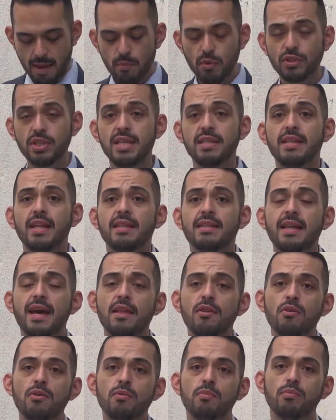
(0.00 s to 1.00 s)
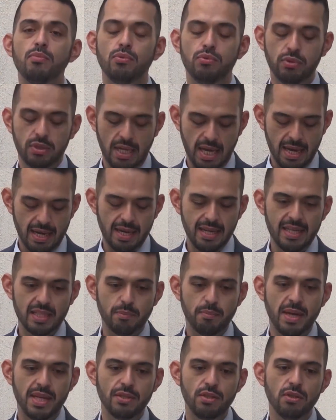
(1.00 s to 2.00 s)
hemos intentado buscar el
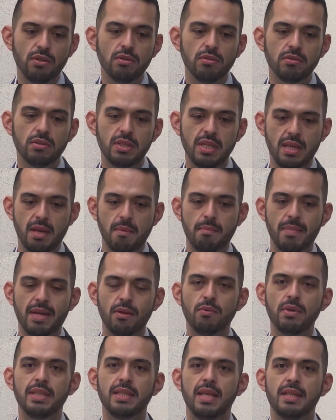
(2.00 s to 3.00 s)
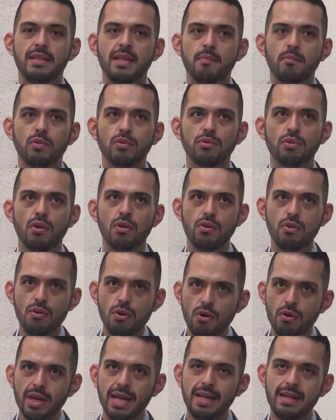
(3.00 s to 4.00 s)
espacio, sin embargo entendemos
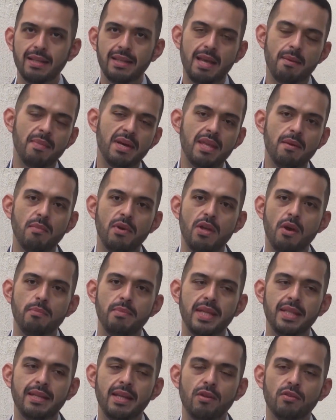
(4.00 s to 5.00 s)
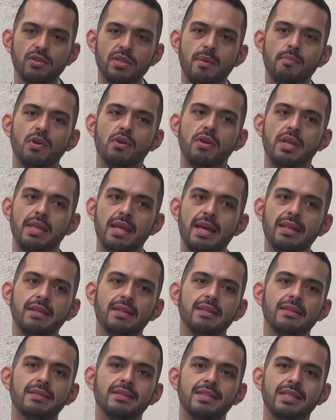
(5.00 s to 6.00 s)
no que el tema de medio ambiente no sea prioridad,
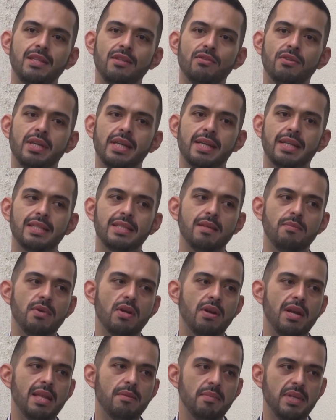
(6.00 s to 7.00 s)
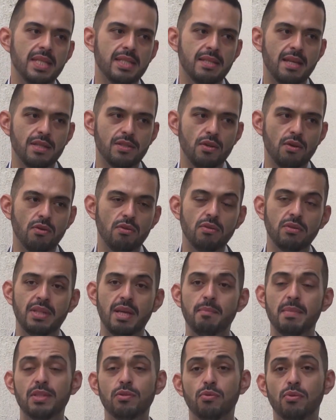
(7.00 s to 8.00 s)
sino que recibió la administración con
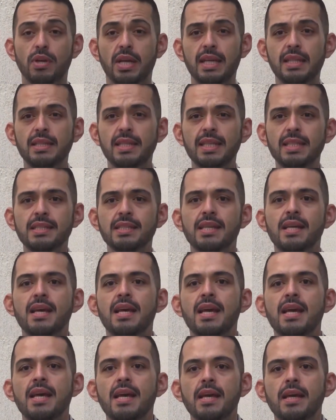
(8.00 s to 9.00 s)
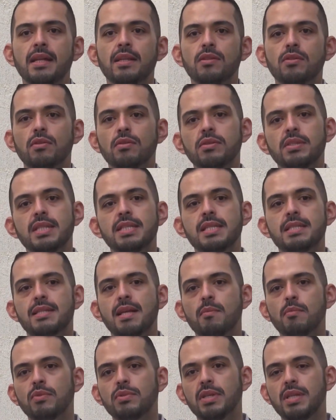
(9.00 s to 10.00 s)
temas urgentes, entonces
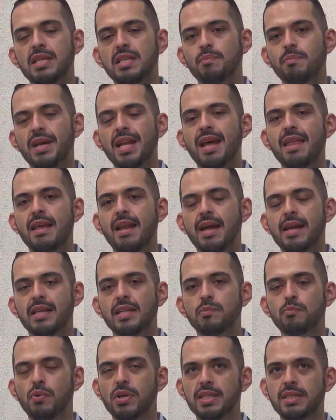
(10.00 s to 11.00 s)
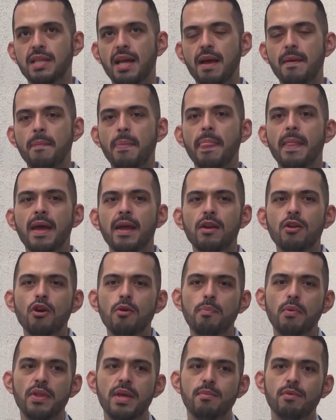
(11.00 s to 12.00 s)
estamos en espera de la respuesta.
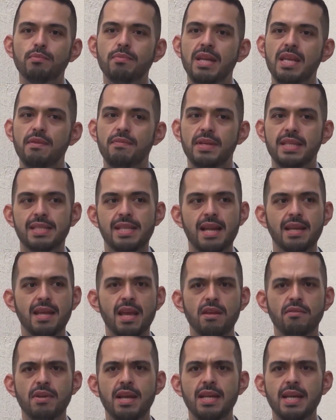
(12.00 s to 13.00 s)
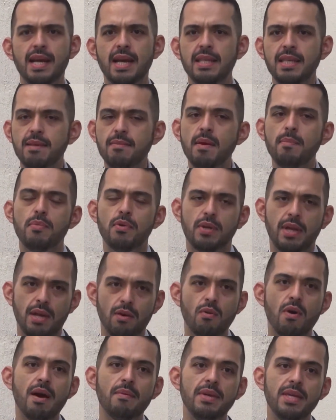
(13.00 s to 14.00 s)
No podemos manifestar que hay una negativa porque
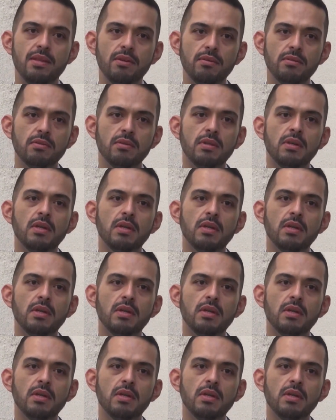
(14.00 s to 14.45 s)
no ha habido.